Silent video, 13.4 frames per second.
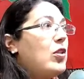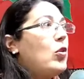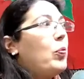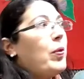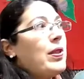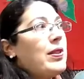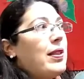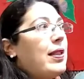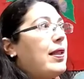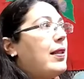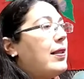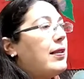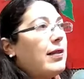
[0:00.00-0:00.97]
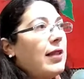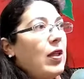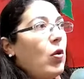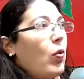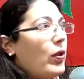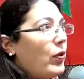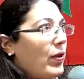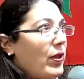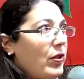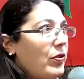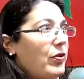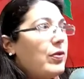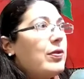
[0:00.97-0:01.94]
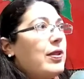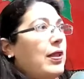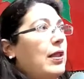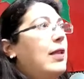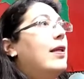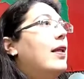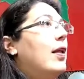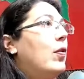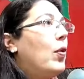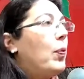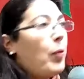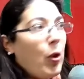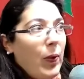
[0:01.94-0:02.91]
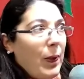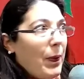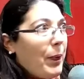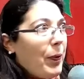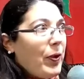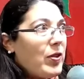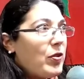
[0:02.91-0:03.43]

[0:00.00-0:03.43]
puede ser que haga tres o cuatro años, ¿sí? no hay problema por eso.